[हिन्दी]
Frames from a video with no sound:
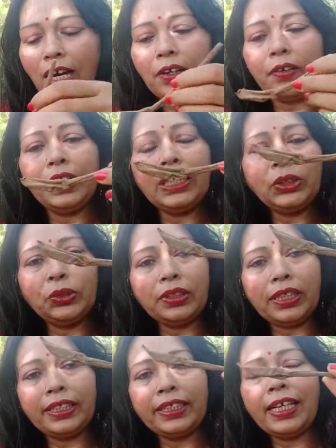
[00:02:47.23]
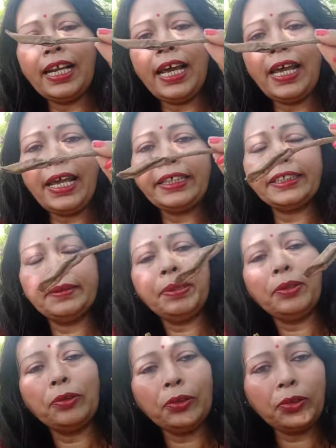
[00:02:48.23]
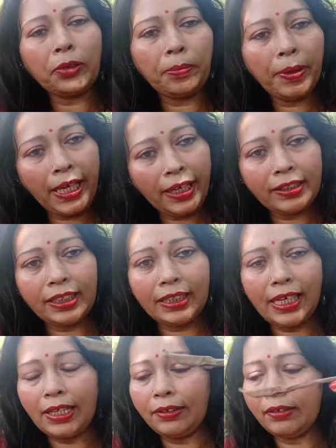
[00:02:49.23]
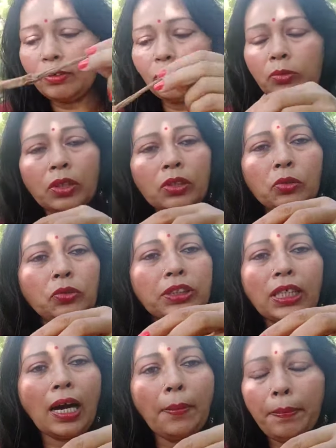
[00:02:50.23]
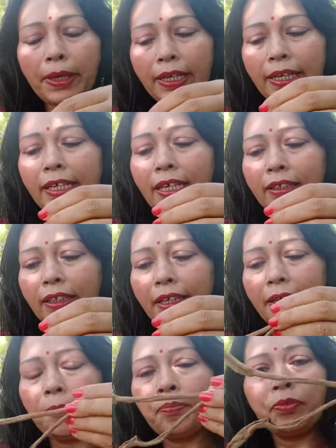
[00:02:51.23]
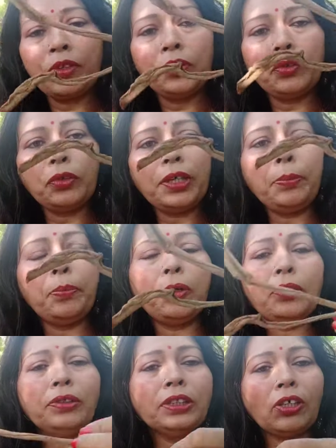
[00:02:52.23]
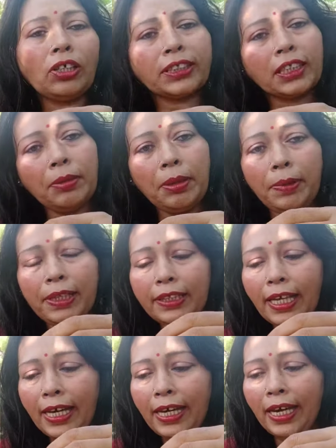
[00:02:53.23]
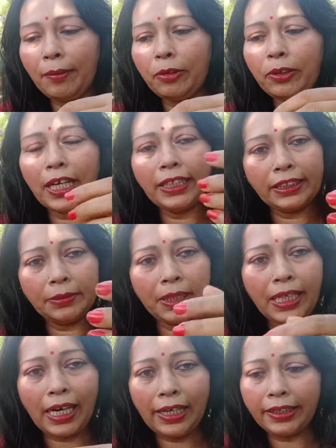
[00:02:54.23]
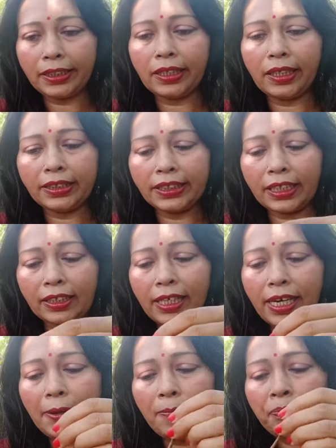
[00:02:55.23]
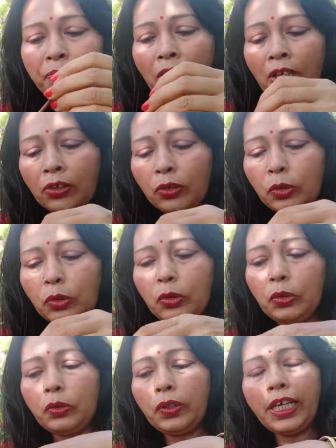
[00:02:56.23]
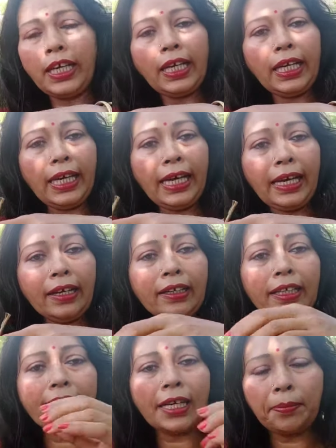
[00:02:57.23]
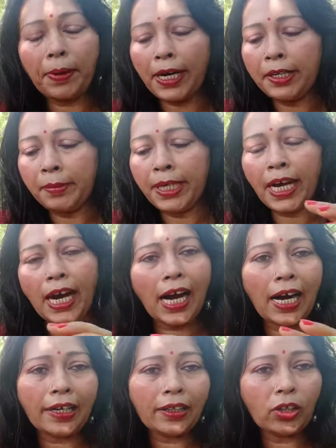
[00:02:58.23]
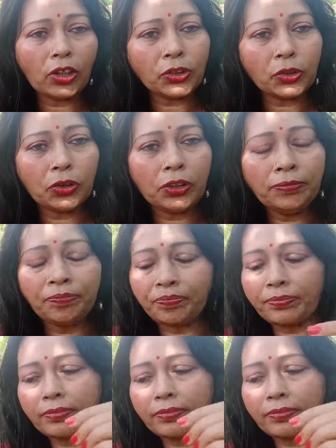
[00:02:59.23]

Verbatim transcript: और ये जो डंठल है ऐसे भी वो लोग फेंक देते हैं कुछ काम में नहीं आता है तो ये बहुत सस्ता में मिलता है आप लोग ऐसे भी कलेक्ट कर सकते हैं तो ये एक लीटर पानी में आठ दस ठो